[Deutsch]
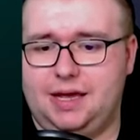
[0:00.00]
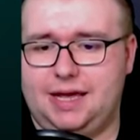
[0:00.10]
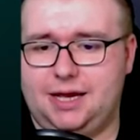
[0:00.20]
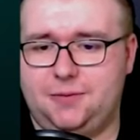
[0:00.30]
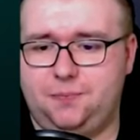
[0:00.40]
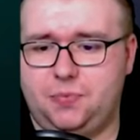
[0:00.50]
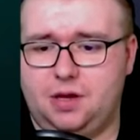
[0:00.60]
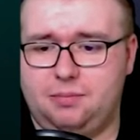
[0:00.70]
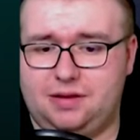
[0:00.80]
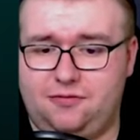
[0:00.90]
Ähm,
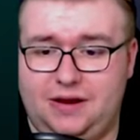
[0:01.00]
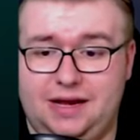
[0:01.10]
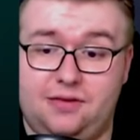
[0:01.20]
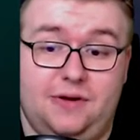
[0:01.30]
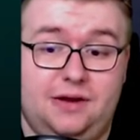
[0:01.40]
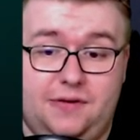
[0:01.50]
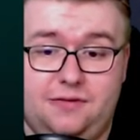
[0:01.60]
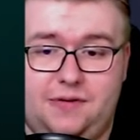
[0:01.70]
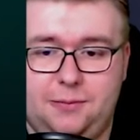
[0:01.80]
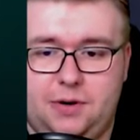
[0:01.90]
man, es fällt auf
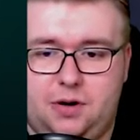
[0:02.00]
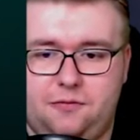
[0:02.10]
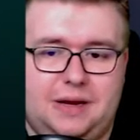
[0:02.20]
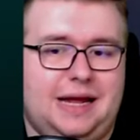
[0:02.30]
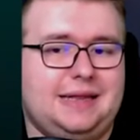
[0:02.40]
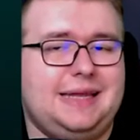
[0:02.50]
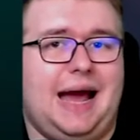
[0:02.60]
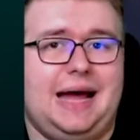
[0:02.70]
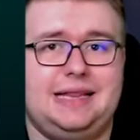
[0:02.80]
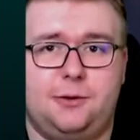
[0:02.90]
jeden Fall mal auf, man hat eine
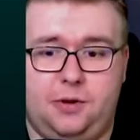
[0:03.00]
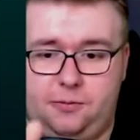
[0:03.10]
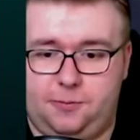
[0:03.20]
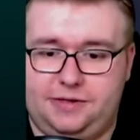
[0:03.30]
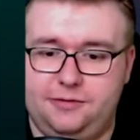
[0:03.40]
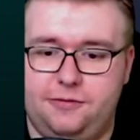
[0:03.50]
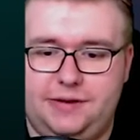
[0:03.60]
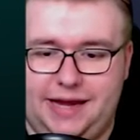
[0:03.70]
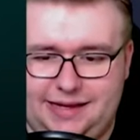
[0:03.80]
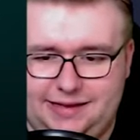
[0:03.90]
andere Perspektive wie
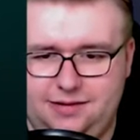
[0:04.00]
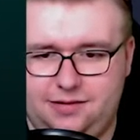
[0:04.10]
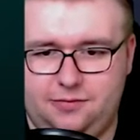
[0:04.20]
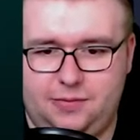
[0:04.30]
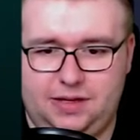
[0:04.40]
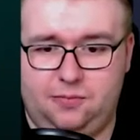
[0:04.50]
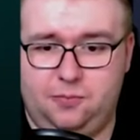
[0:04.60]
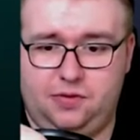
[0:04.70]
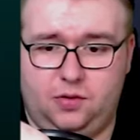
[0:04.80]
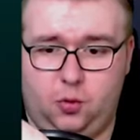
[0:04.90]
die anderen, also man ist ein
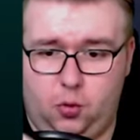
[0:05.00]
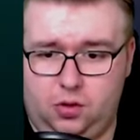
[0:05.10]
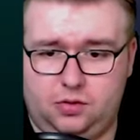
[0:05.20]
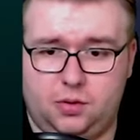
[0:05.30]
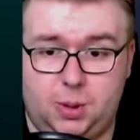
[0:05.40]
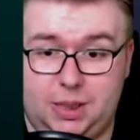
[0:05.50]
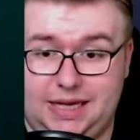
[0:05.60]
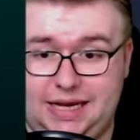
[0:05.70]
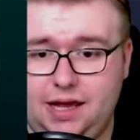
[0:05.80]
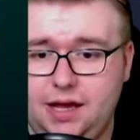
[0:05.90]
bisschen höher und doch
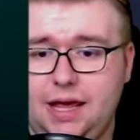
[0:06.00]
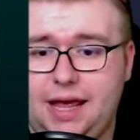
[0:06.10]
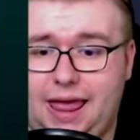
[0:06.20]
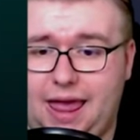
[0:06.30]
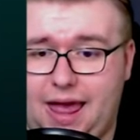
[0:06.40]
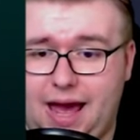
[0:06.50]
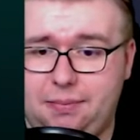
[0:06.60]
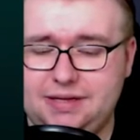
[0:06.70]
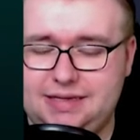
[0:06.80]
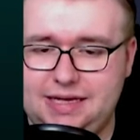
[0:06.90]
schräger, äh,
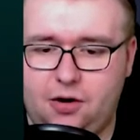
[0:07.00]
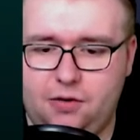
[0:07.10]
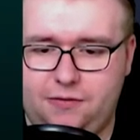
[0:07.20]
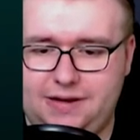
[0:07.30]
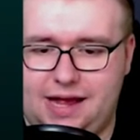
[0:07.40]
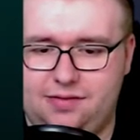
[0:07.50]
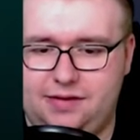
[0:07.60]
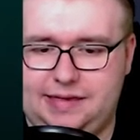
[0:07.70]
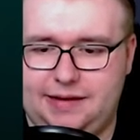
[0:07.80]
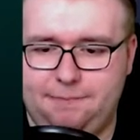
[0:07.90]
aber hier auch von der
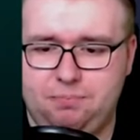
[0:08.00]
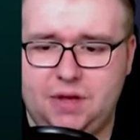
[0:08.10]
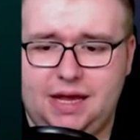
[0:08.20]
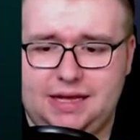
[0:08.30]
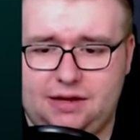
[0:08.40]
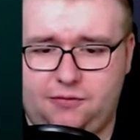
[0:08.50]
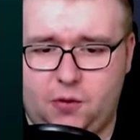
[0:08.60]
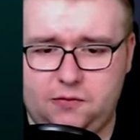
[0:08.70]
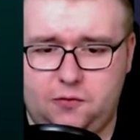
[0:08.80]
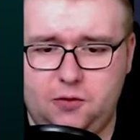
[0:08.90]
Ansicht her, der
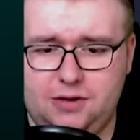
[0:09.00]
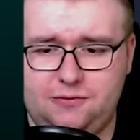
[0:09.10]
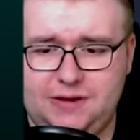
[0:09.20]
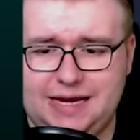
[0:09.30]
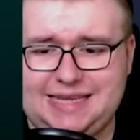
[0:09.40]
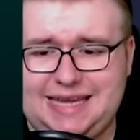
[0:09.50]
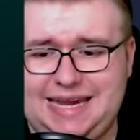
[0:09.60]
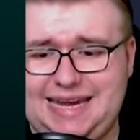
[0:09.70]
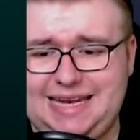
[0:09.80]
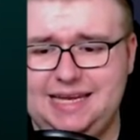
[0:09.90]
Frontflügel wirkt
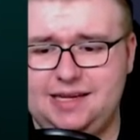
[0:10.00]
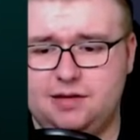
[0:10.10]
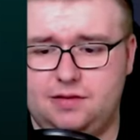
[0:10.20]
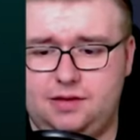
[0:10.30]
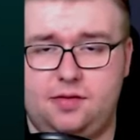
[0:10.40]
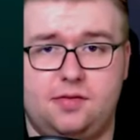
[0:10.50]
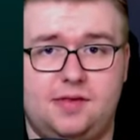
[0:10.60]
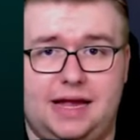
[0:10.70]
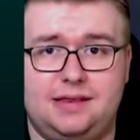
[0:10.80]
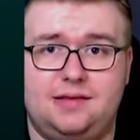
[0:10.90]
ähnlich, also diese
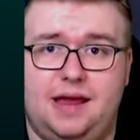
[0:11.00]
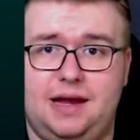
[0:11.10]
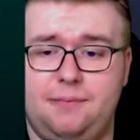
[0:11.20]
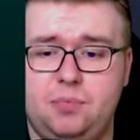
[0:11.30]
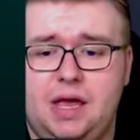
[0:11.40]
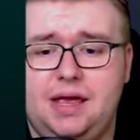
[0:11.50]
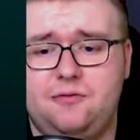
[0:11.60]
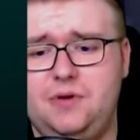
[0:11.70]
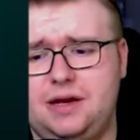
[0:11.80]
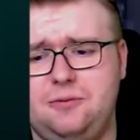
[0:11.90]
Seitenteile
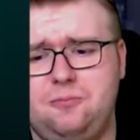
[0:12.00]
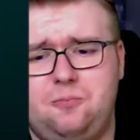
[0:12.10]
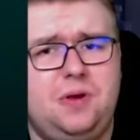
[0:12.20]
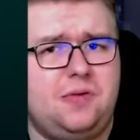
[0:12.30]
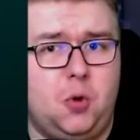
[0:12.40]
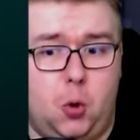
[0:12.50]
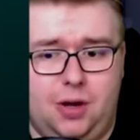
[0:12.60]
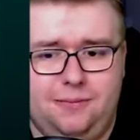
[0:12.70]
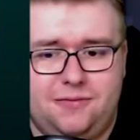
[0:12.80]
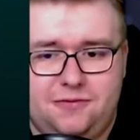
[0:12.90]
wirken ein bisschen
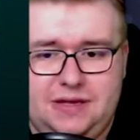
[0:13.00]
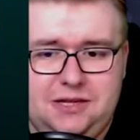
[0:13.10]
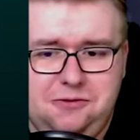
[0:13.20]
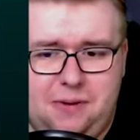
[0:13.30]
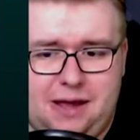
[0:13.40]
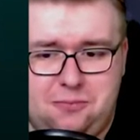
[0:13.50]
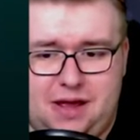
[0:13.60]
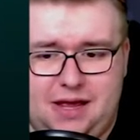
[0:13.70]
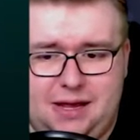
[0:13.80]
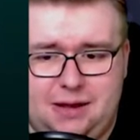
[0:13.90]
höher, wie die beim,
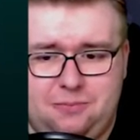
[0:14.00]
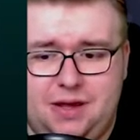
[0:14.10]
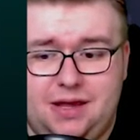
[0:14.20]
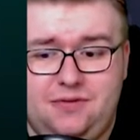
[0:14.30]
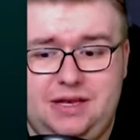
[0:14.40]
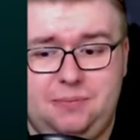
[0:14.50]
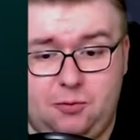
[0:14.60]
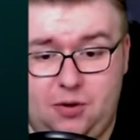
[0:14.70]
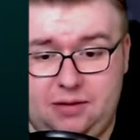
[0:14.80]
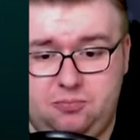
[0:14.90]
ähm, wie die
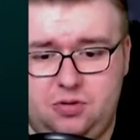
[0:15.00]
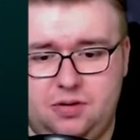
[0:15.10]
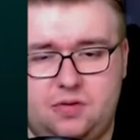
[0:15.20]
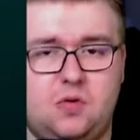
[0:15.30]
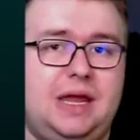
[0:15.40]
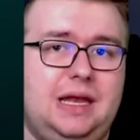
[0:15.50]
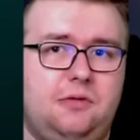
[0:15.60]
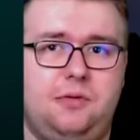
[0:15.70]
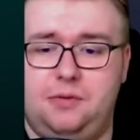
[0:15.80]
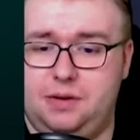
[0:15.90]
beim Red Bull, so
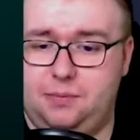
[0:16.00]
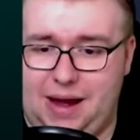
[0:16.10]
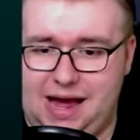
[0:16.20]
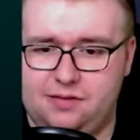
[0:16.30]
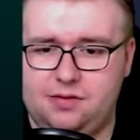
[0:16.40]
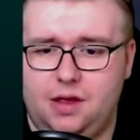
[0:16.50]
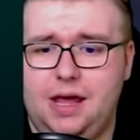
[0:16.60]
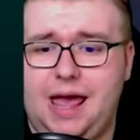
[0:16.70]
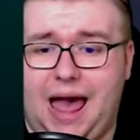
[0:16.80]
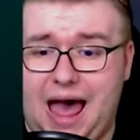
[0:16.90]
ähnlich wie wieder beim Haas,
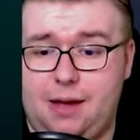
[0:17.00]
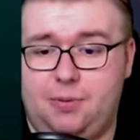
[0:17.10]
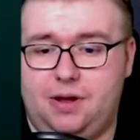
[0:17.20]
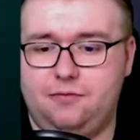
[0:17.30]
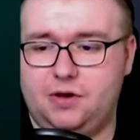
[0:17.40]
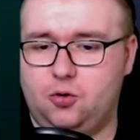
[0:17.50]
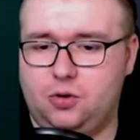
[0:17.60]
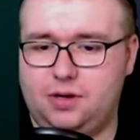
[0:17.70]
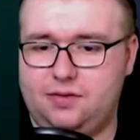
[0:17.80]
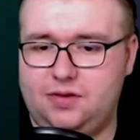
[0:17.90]
aber wir
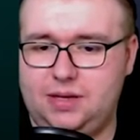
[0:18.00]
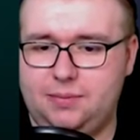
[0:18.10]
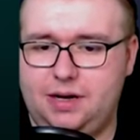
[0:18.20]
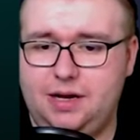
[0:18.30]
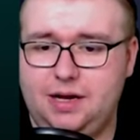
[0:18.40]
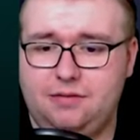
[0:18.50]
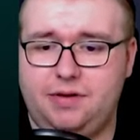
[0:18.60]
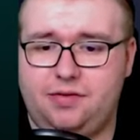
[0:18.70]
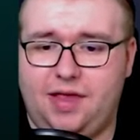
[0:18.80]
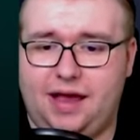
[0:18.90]
gucken jetzt hier mal,
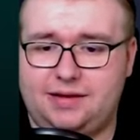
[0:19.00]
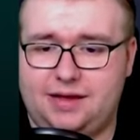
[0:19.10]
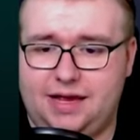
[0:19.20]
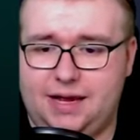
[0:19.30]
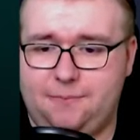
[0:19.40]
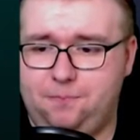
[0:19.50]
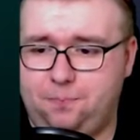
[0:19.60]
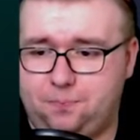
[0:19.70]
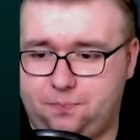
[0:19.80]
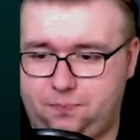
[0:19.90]
wie gesagt, ähm,
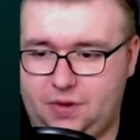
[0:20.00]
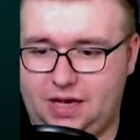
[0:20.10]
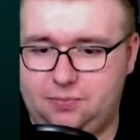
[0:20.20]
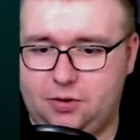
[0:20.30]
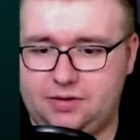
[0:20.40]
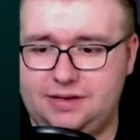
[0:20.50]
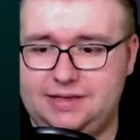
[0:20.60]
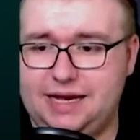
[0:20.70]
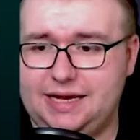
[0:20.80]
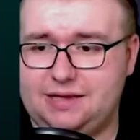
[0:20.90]
ich möchte einen
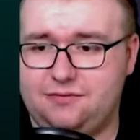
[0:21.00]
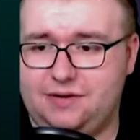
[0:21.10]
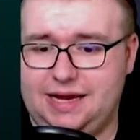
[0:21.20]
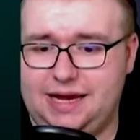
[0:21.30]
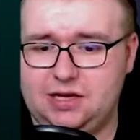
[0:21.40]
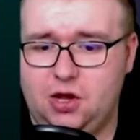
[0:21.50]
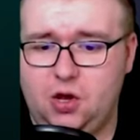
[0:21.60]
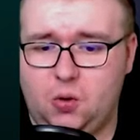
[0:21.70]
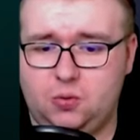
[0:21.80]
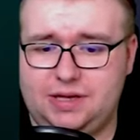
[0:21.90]
direkten Vergleich
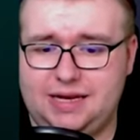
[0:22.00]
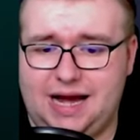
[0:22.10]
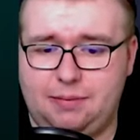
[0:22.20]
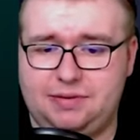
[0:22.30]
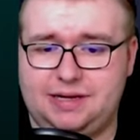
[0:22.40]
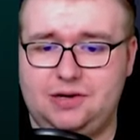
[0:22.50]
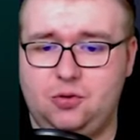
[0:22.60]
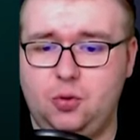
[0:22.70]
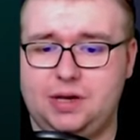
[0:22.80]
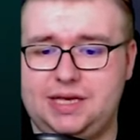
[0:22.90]
und den habe ich halt
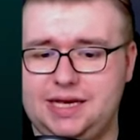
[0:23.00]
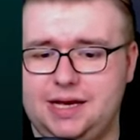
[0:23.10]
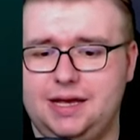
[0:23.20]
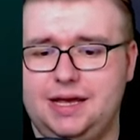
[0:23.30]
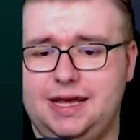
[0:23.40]
nur hier